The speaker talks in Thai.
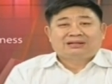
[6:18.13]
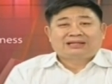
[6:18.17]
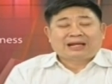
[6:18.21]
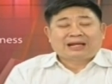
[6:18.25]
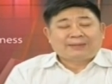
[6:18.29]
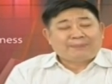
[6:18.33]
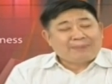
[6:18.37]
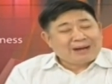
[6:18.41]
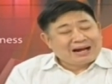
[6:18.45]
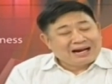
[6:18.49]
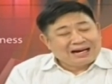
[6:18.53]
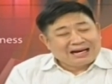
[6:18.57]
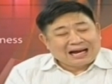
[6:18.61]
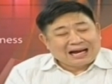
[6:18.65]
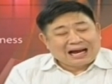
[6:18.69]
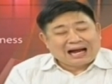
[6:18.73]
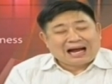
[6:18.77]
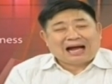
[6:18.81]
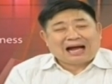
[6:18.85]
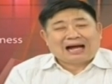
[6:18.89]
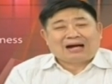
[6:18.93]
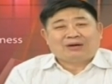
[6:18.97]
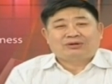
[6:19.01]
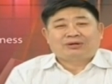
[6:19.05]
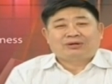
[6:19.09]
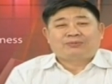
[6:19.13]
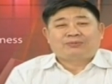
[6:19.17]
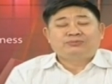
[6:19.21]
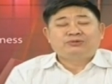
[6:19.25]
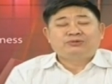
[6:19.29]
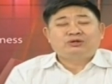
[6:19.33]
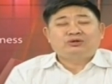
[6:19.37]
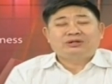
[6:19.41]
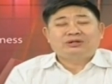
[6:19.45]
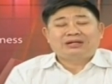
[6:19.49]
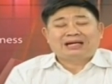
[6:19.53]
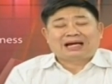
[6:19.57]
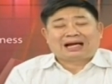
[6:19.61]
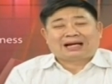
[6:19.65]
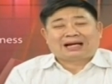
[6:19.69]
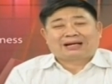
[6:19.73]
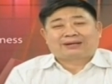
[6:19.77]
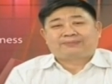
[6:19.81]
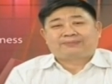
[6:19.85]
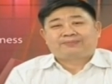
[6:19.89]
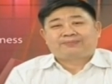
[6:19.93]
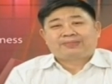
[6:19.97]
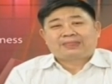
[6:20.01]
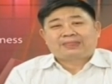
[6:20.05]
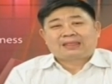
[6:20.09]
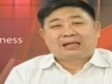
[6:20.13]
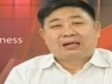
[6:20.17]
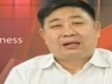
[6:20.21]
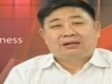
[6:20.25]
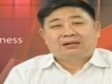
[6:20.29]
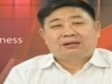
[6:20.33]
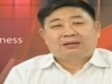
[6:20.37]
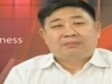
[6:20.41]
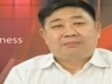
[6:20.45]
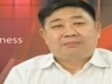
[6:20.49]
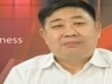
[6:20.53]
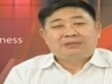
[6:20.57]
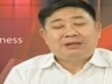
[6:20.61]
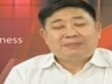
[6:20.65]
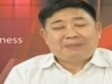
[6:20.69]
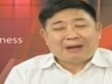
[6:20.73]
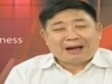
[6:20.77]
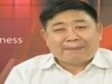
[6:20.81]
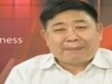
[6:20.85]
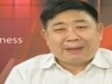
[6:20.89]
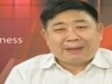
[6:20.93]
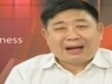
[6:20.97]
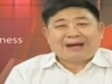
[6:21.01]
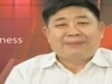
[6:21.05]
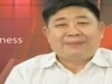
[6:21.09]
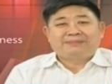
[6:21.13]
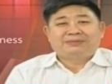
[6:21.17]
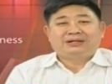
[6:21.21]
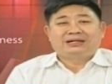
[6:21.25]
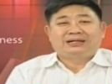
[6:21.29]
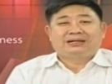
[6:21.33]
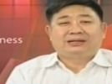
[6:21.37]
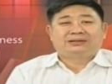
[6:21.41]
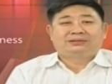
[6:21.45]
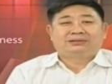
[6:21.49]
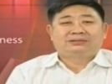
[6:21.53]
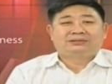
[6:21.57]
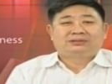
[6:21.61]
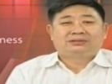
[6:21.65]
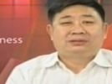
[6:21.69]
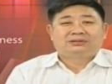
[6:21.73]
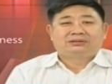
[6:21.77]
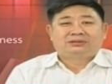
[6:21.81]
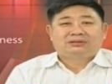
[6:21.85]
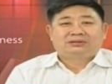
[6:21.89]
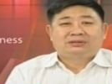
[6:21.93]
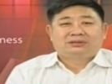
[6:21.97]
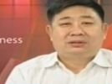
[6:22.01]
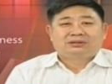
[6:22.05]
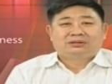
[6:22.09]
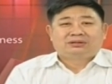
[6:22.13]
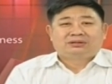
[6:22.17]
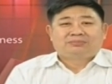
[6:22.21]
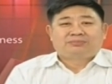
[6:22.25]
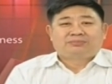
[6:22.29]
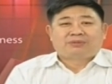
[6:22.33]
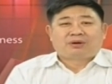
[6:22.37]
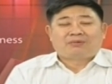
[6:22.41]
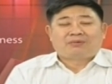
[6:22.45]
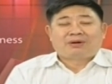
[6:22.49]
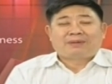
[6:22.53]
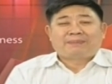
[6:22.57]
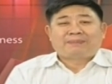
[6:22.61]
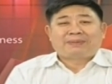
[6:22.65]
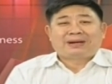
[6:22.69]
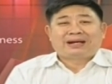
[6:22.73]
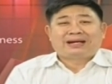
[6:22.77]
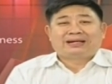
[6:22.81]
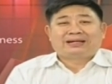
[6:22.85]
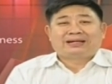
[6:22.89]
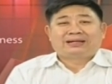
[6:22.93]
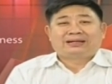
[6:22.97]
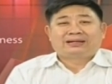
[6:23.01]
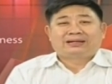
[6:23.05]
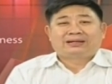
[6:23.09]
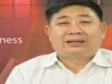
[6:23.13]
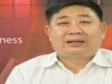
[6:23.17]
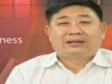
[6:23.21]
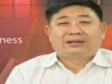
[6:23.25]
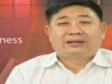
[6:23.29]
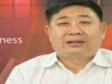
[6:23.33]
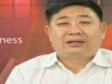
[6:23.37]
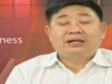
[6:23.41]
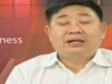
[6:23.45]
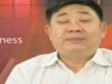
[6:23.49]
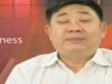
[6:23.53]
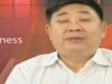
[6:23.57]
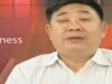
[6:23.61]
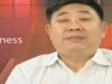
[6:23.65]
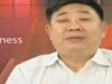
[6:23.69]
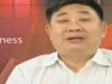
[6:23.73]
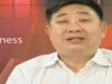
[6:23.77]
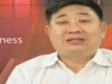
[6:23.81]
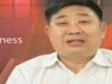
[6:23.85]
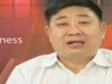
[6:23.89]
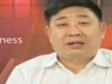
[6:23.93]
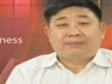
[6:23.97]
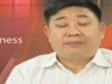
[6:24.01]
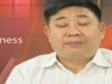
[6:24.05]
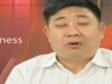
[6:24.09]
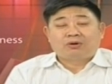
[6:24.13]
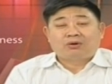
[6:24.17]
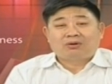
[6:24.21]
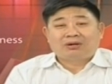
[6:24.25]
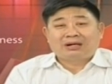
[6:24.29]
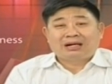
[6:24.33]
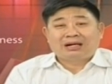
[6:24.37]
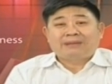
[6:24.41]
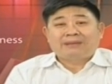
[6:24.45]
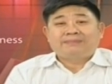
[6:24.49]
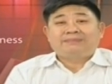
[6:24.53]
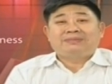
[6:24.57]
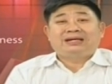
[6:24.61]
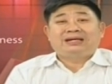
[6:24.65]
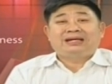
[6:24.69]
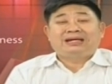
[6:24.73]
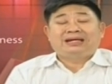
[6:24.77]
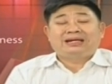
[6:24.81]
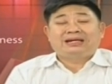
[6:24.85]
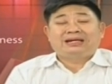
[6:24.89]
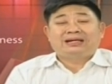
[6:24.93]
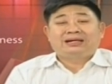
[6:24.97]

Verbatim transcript: แต่บางข่าวเนี่ยผมยกตัวอย่าง มีภาพภาพหนึ่งบอกว่าเป็นเครื่องบินไปสิงคโปร์ และมี